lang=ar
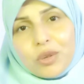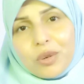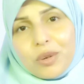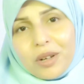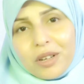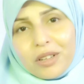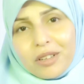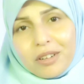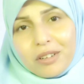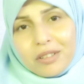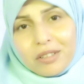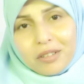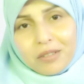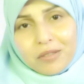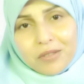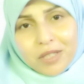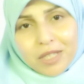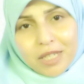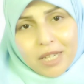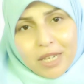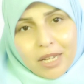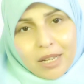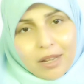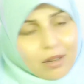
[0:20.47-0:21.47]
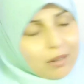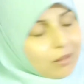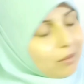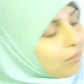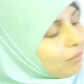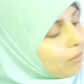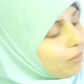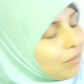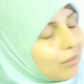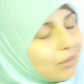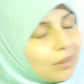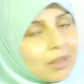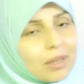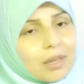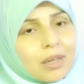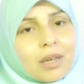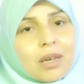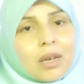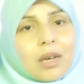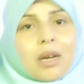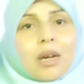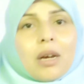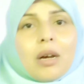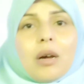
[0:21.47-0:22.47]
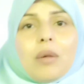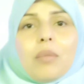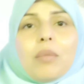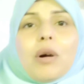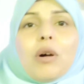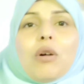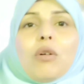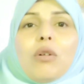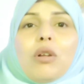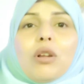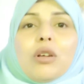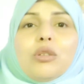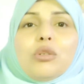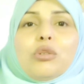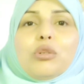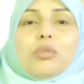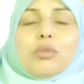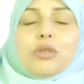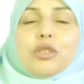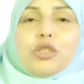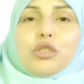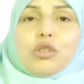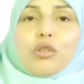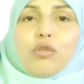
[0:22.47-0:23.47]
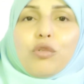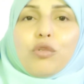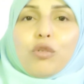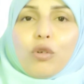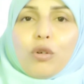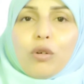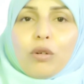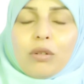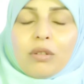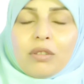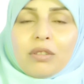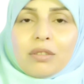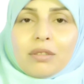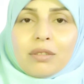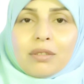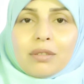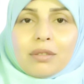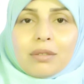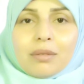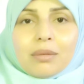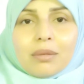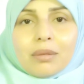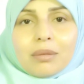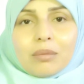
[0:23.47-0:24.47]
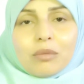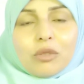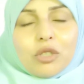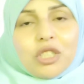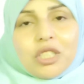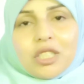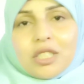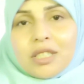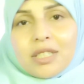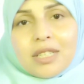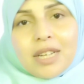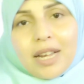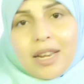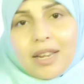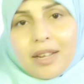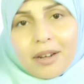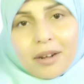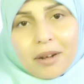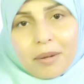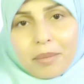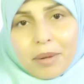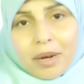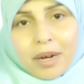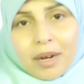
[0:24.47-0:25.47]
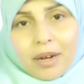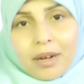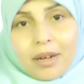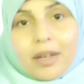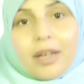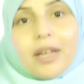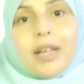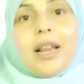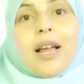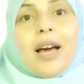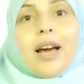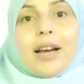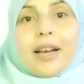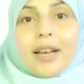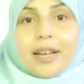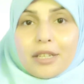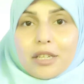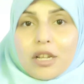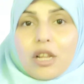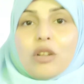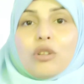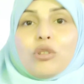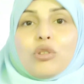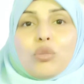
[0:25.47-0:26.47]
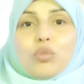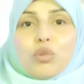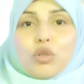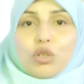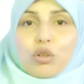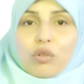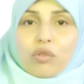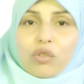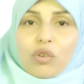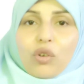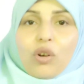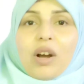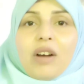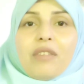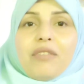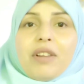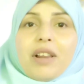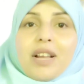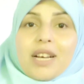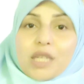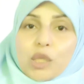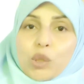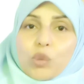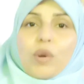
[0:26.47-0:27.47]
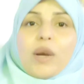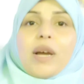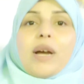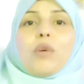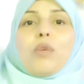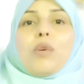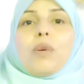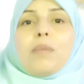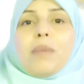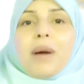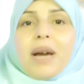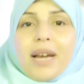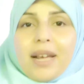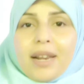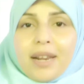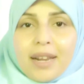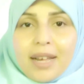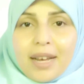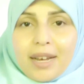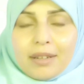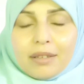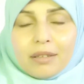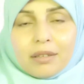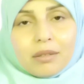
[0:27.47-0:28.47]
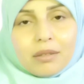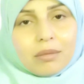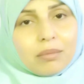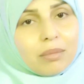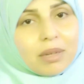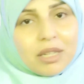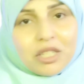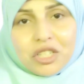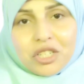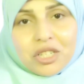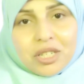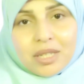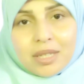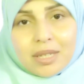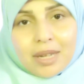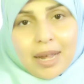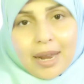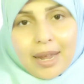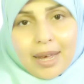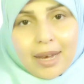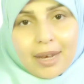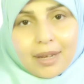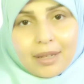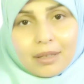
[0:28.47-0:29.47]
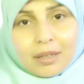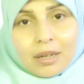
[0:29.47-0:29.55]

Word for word: ونختار تفصيلة ما هو اللي انتوا بتشوفوه مش إزدال يا جماعة الحاجات اللي انتوا بتشوفوها في الأسواق والمحلات ماهيش إزدالات